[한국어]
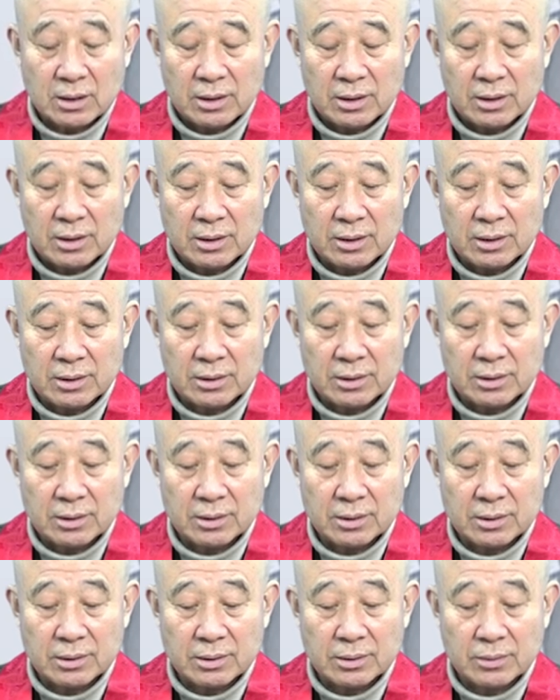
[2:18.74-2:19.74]
어,
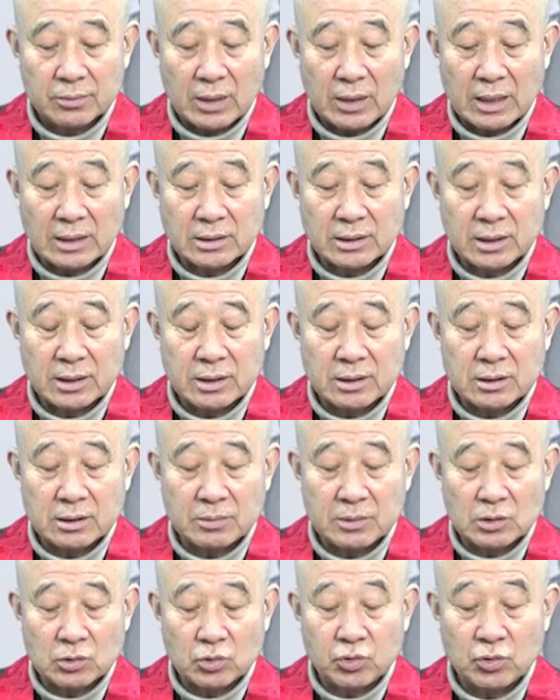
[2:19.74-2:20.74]

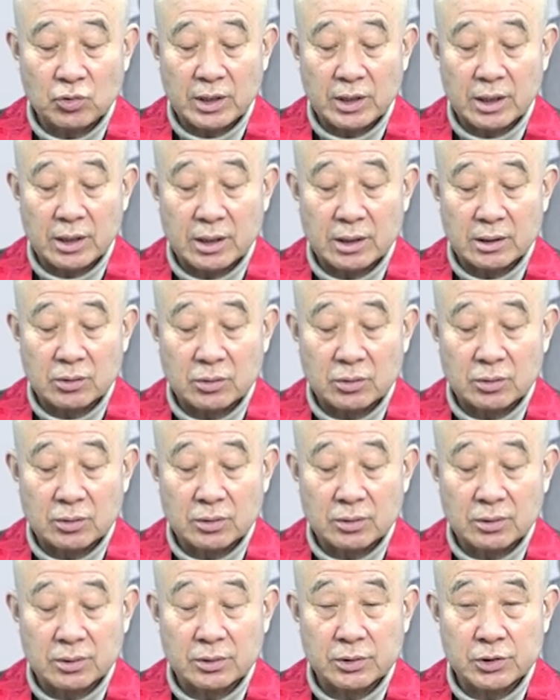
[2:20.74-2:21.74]
왕자였지만
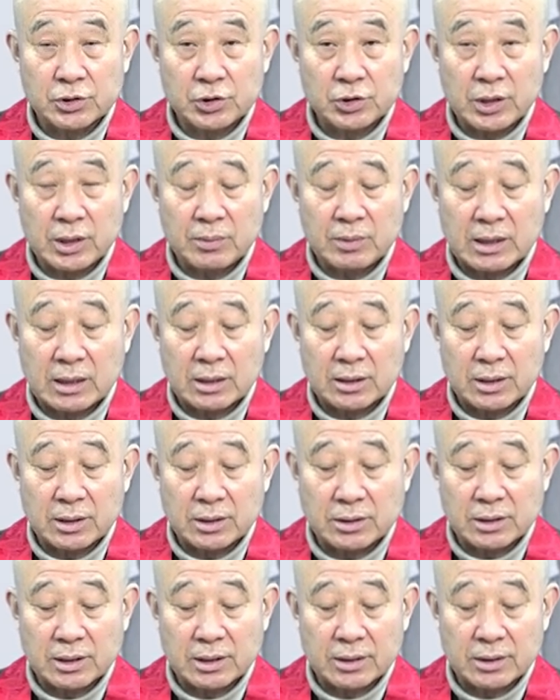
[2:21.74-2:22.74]
출가해가지고 그 슈라마나가
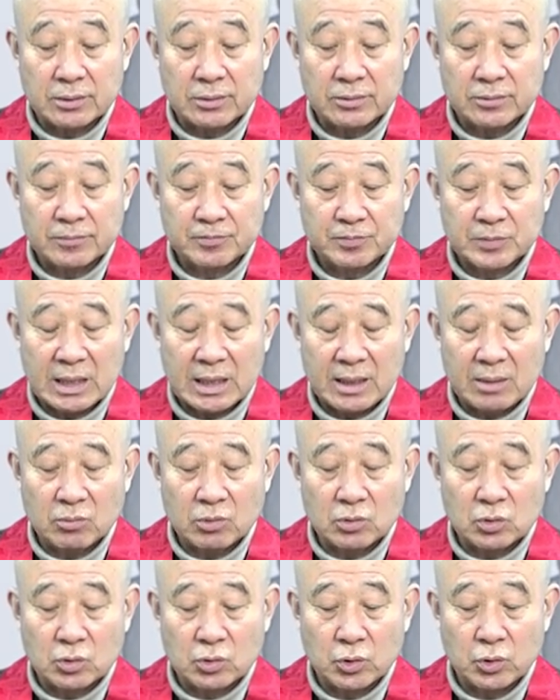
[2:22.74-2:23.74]
됐잖아요.
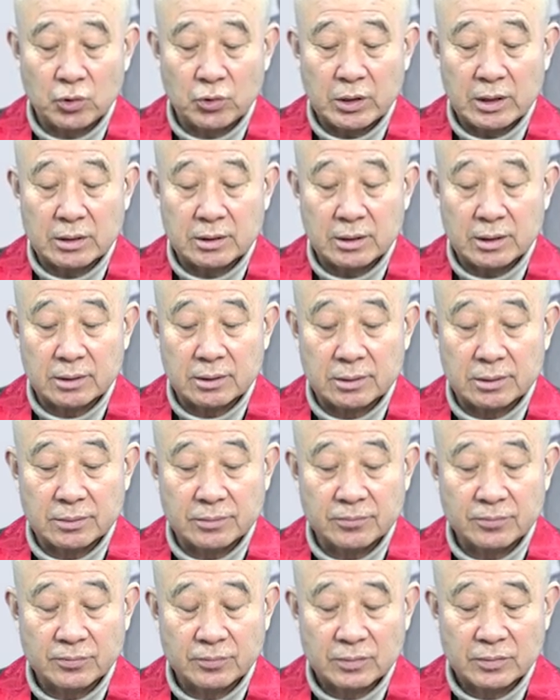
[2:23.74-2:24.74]
아무것도 소유하지
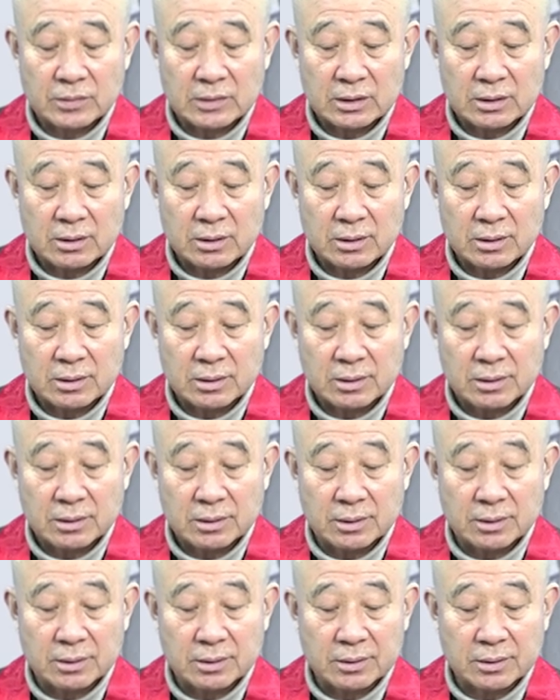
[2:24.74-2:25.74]
않는
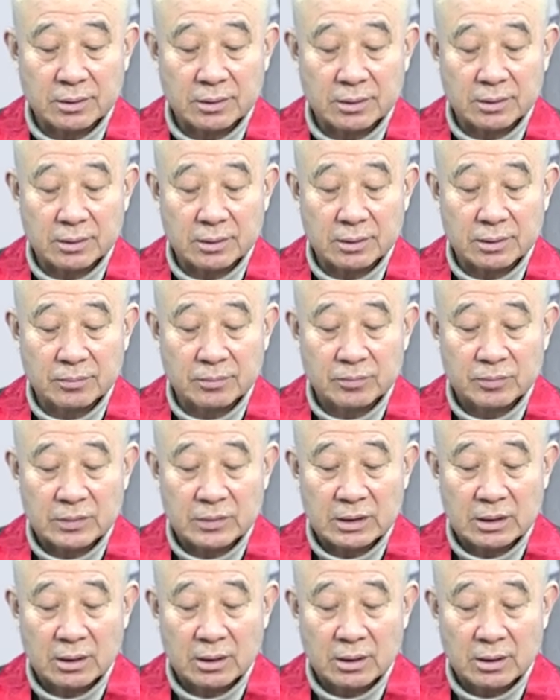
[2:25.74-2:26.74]
어, 그런
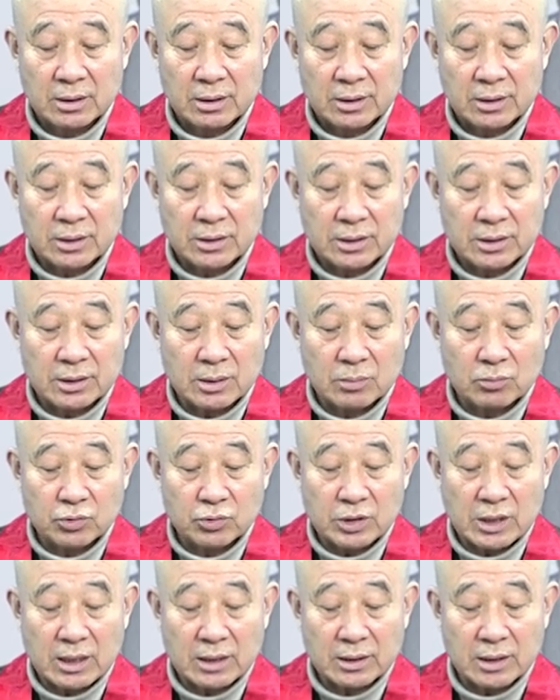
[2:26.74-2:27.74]
그래서 이제
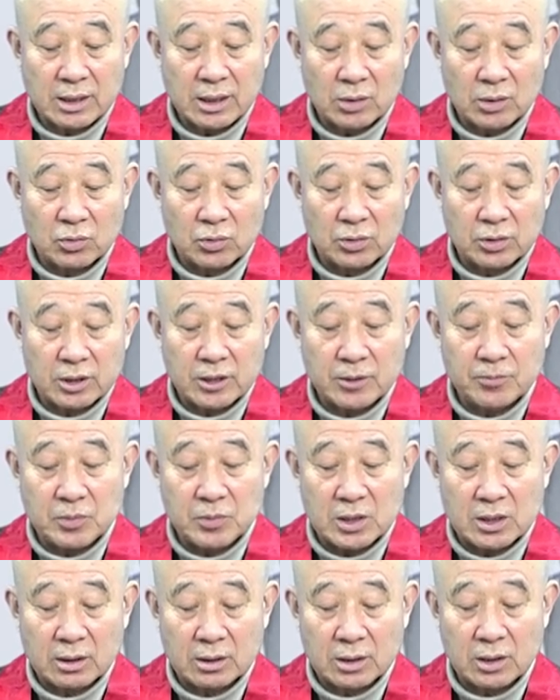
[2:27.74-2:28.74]
무상 대도를
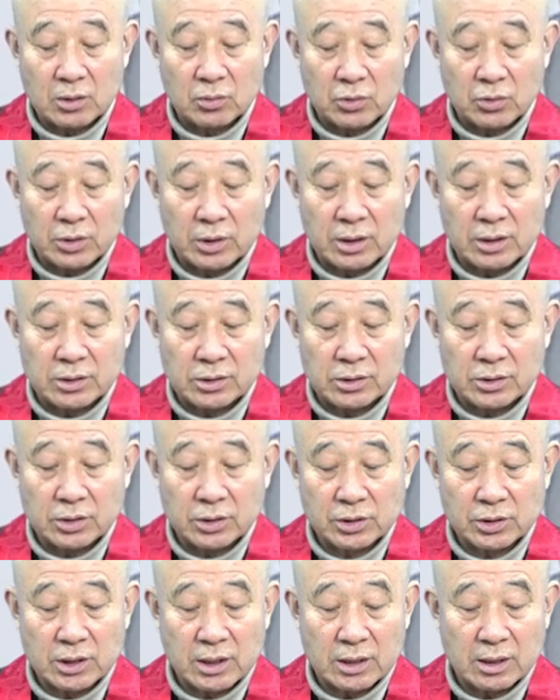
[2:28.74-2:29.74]
힘겹게 노력해서
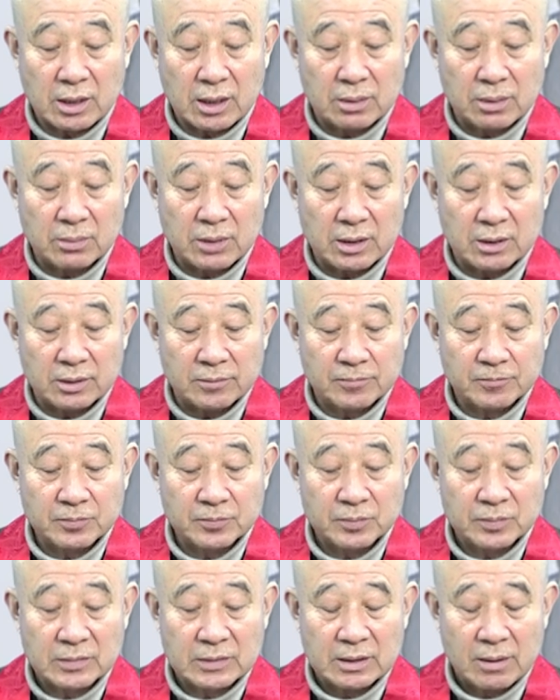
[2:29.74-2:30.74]
성취한 다음에는
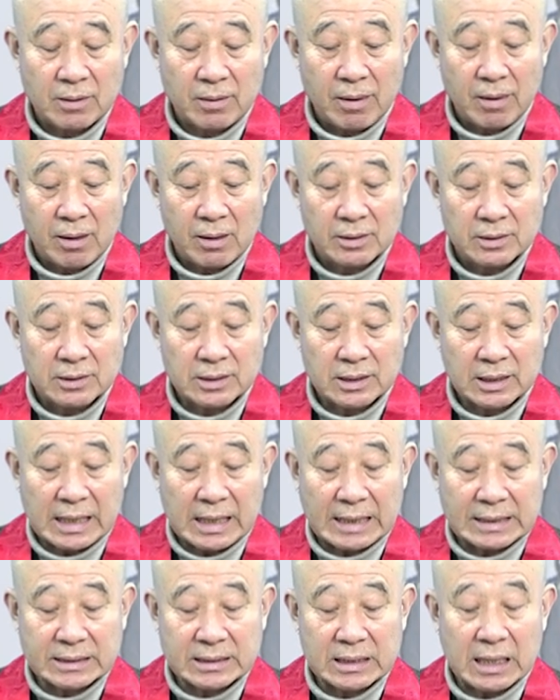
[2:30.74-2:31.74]
이제
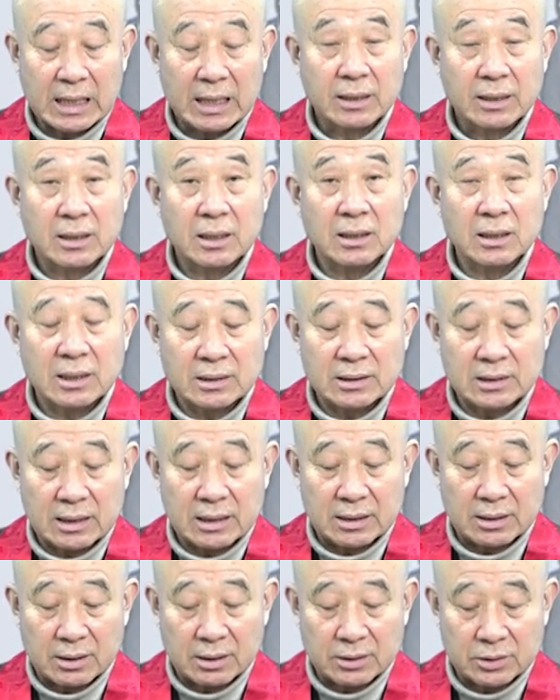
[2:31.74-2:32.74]
각자 깨달은
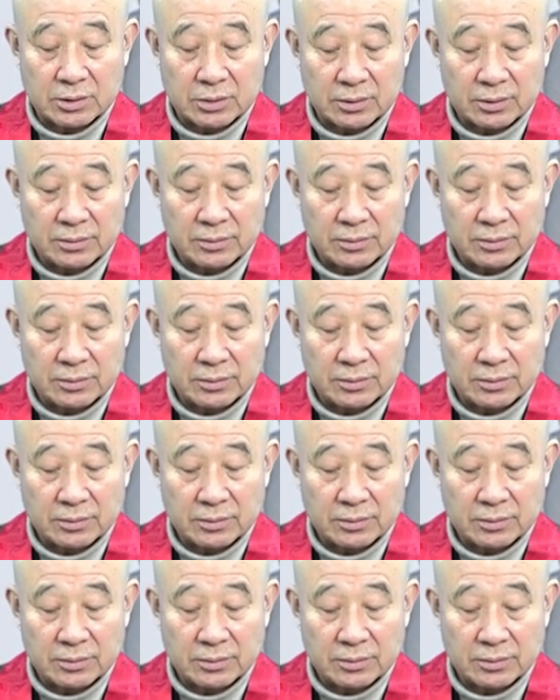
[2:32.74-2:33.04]
자가 된 거죠.